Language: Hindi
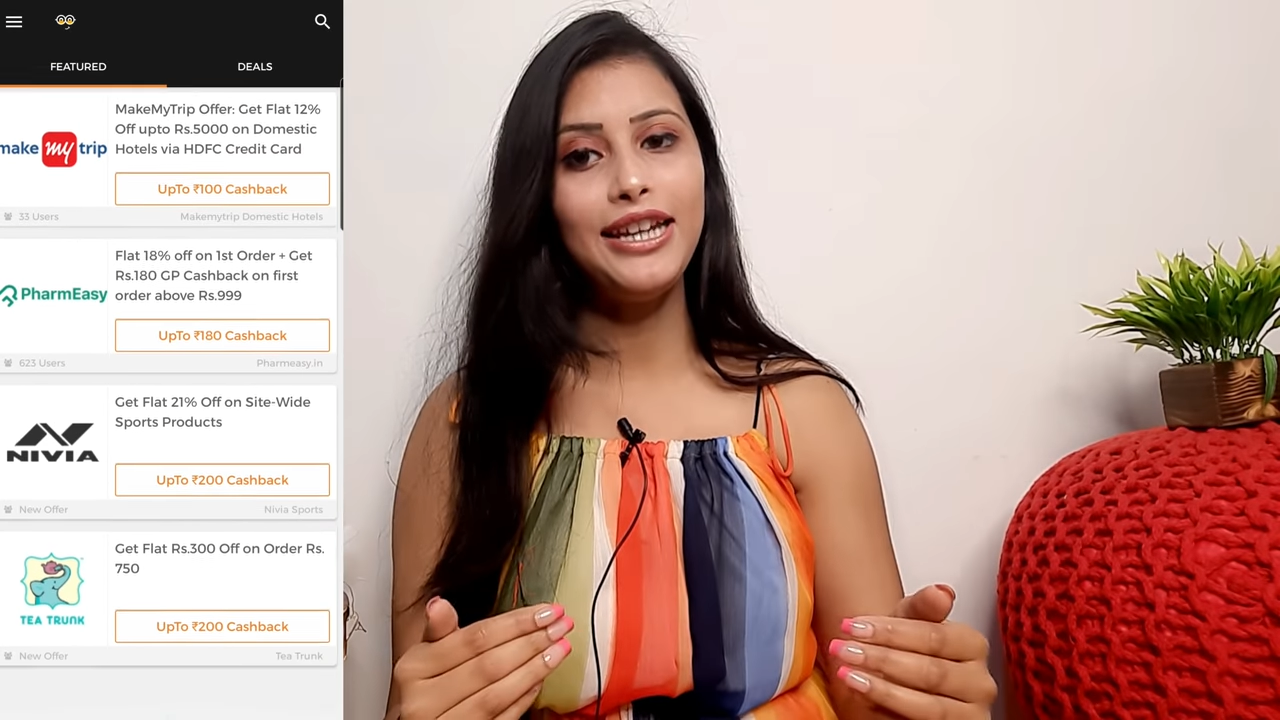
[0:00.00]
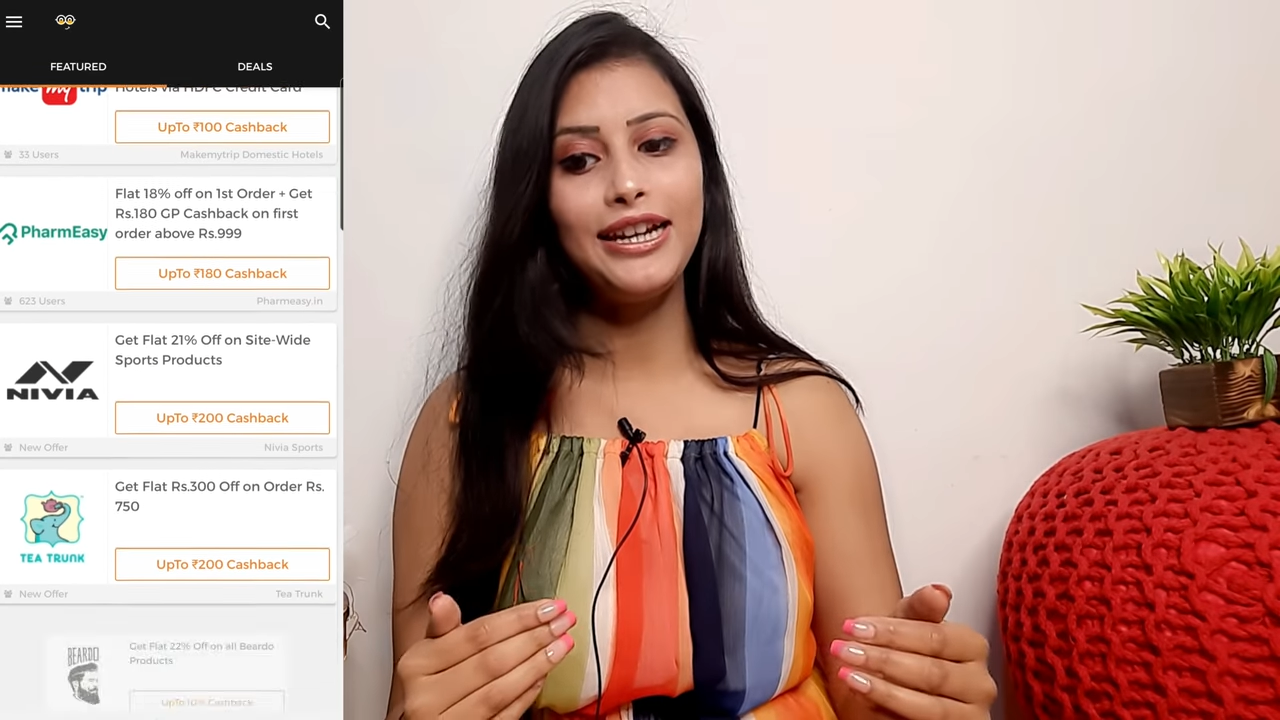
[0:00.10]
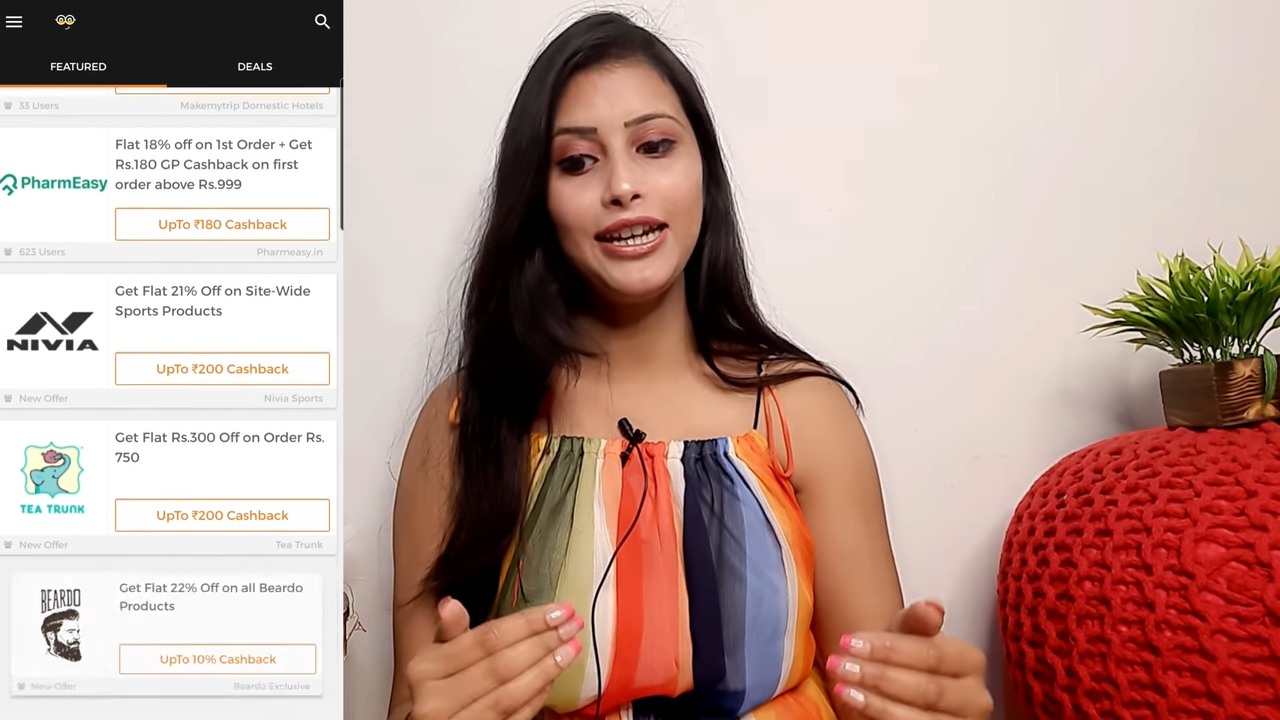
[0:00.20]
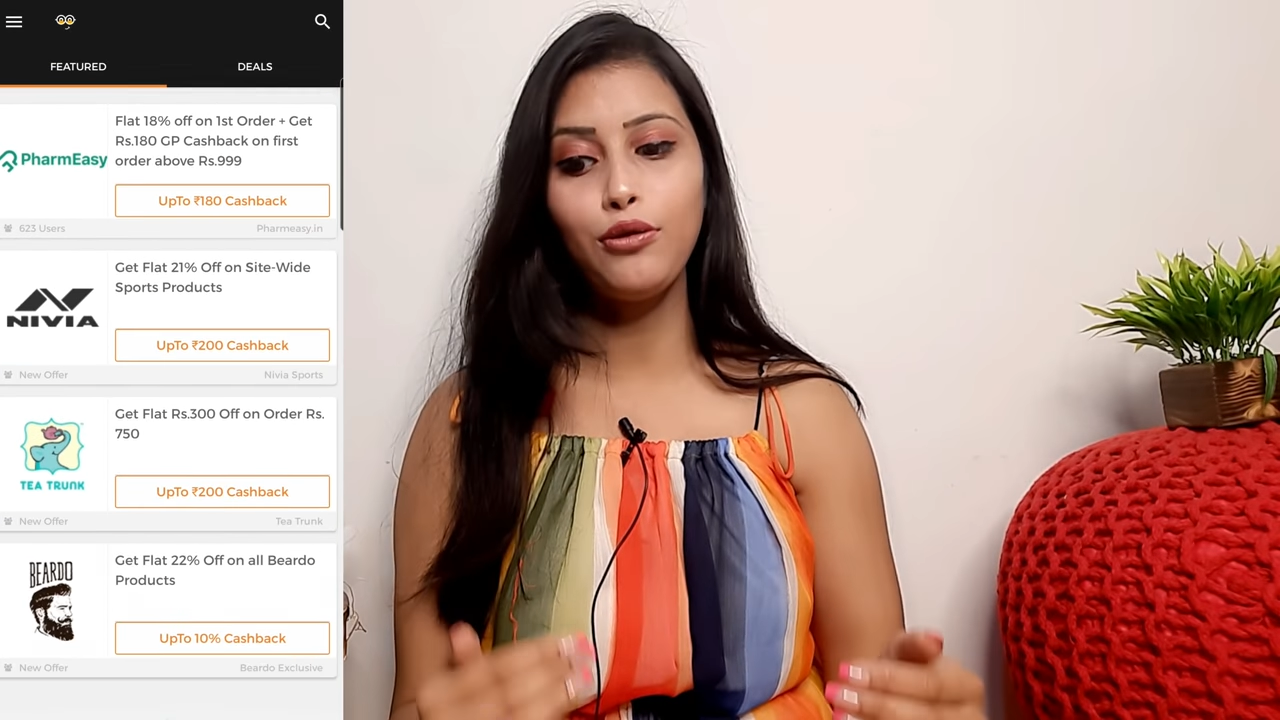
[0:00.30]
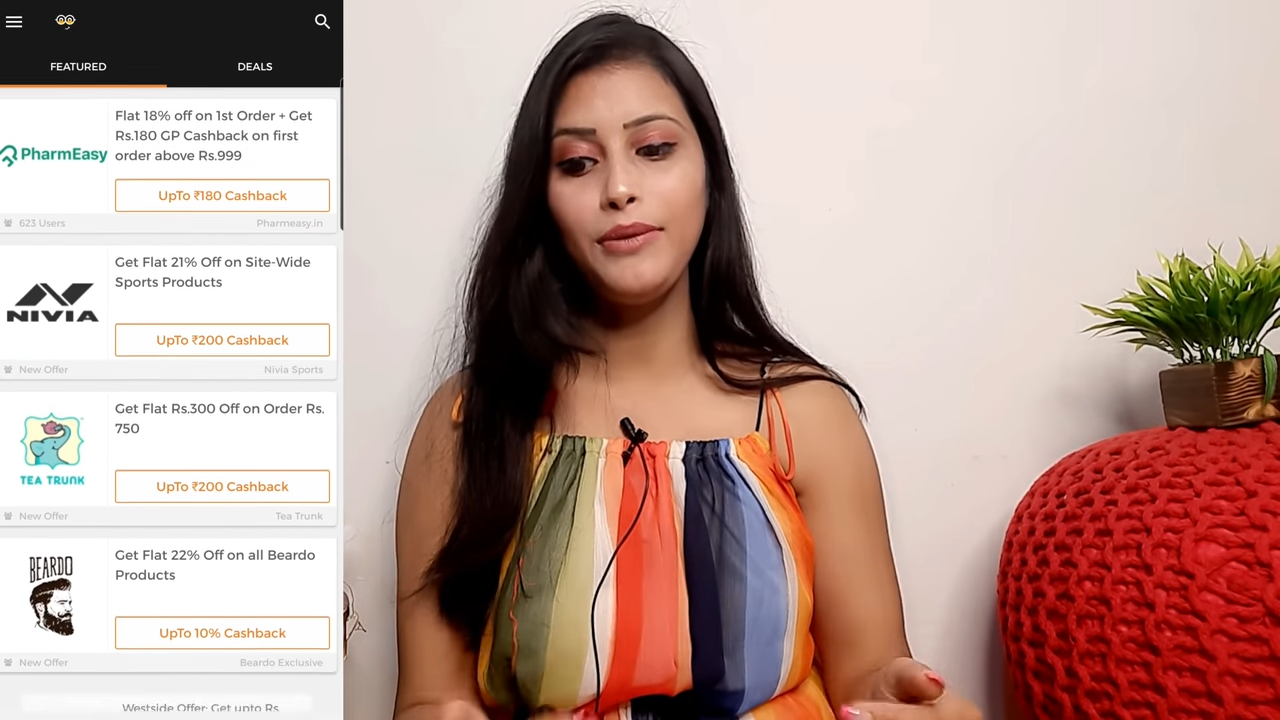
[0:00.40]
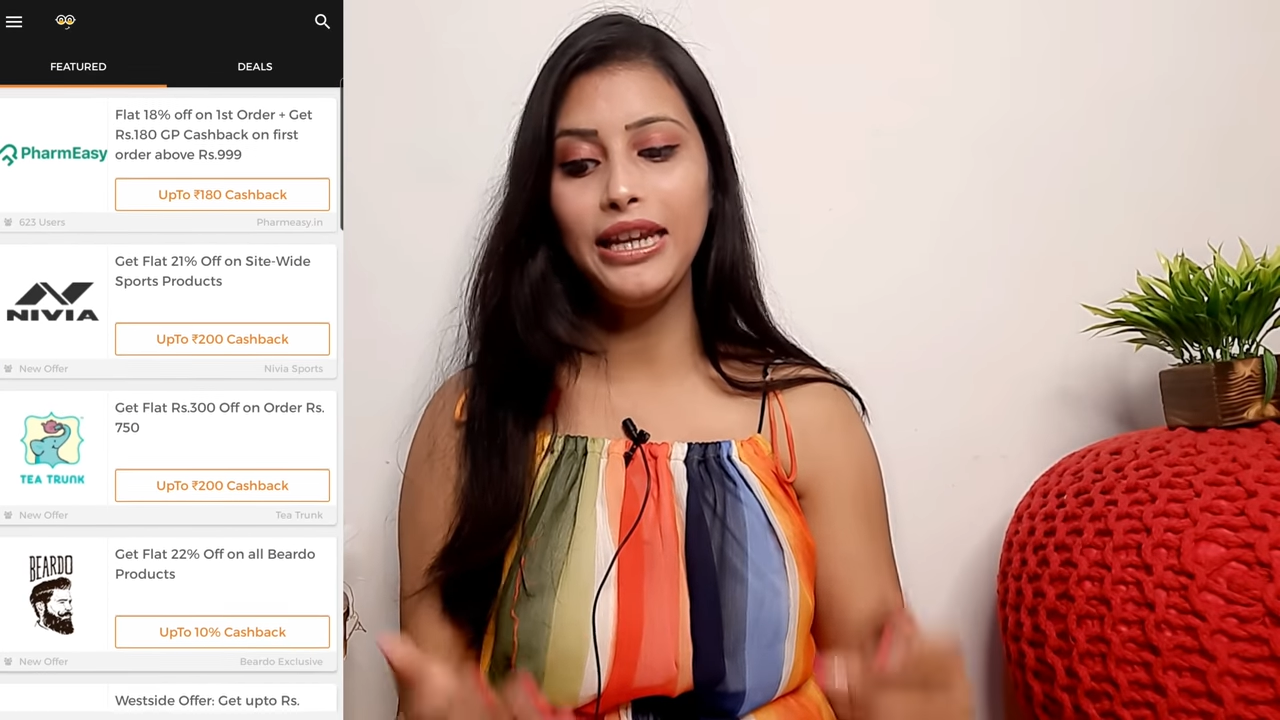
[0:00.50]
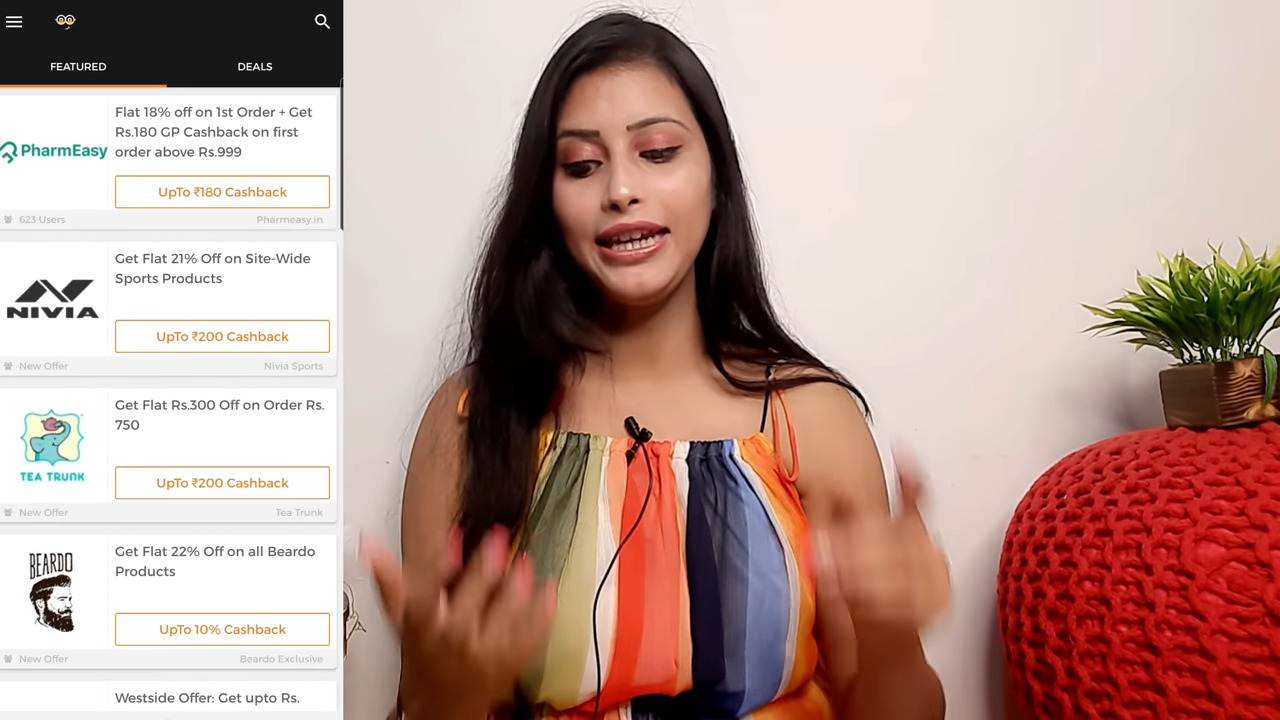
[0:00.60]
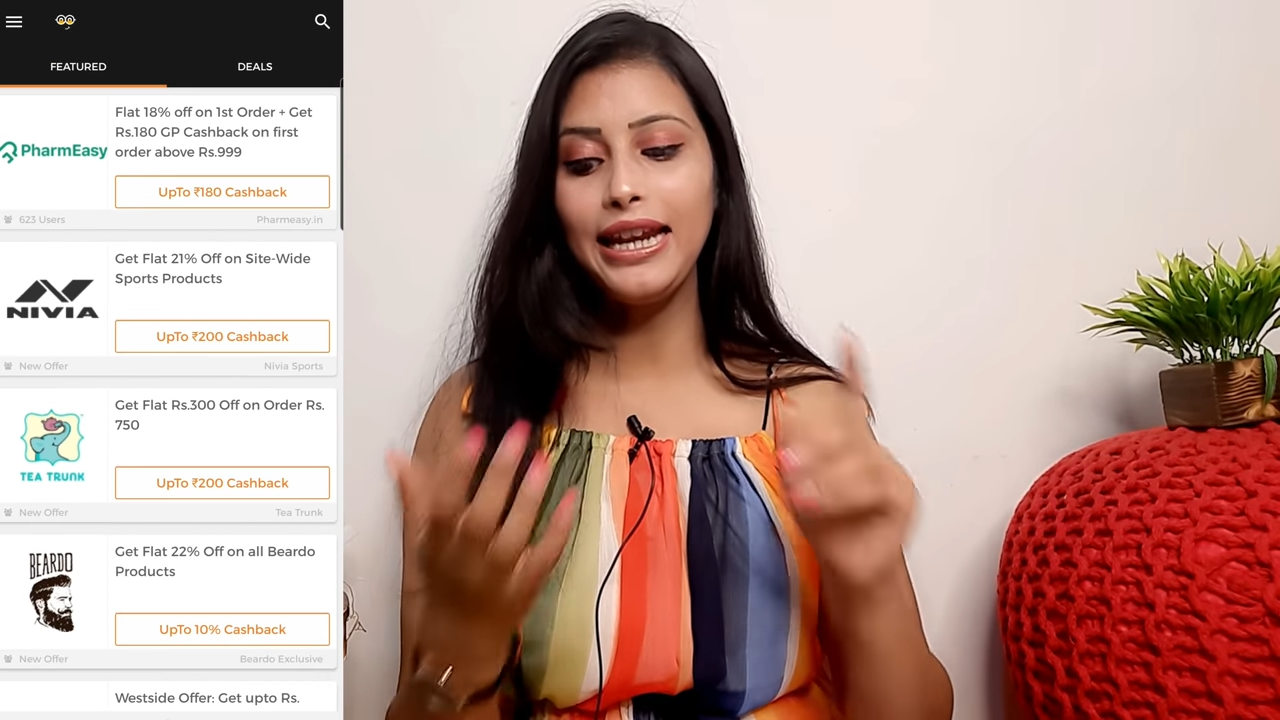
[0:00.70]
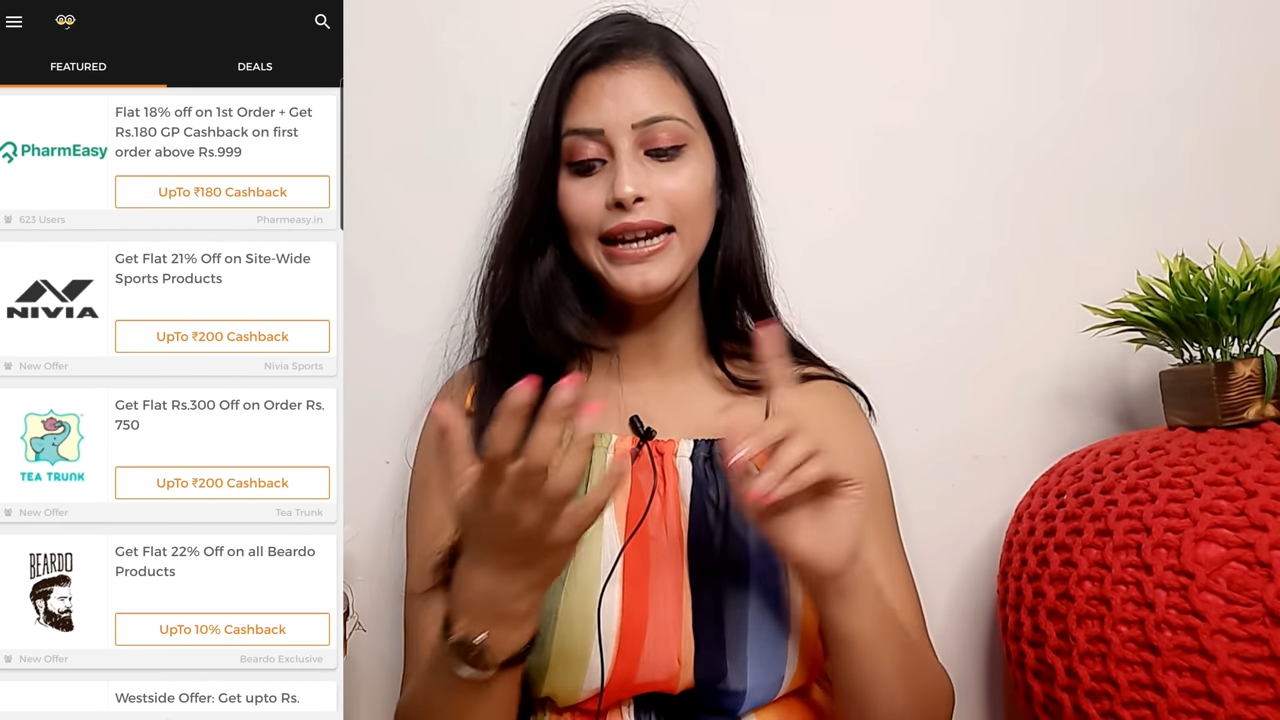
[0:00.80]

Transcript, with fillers: देखने को मिलेगी